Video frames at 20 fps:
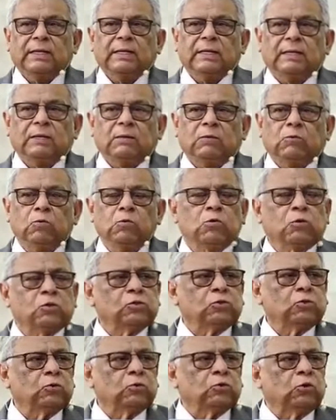Un
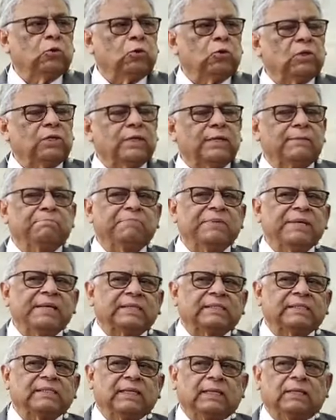constructor que
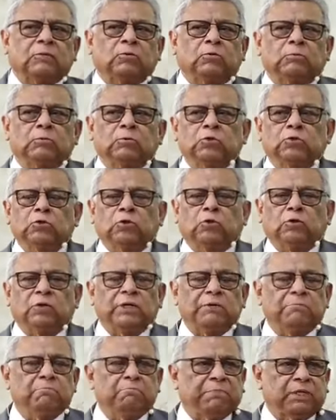empieza con mucho
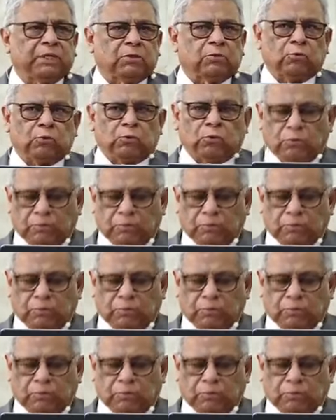ímpetu,